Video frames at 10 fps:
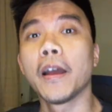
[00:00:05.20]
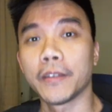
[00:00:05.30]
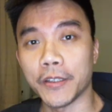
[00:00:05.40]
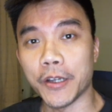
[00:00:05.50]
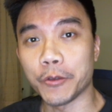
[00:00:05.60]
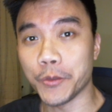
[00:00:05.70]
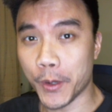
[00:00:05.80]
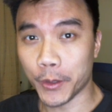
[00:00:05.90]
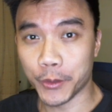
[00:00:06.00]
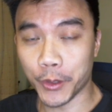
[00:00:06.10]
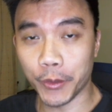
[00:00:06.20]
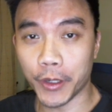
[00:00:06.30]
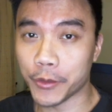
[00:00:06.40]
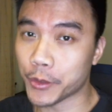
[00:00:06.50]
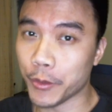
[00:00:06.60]
大家好，我是 Paul。周一
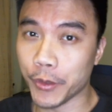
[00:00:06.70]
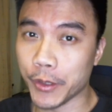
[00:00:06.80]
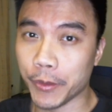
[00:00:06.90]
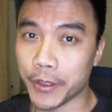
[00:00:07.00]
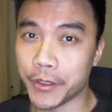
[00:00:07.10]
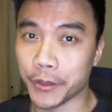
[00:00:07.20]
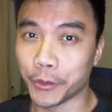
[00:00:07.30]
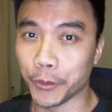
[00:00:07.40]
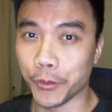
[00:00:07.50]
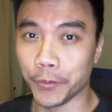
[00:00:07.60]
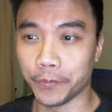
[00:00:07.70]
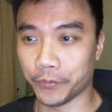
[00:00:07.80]
到周五英文一起读。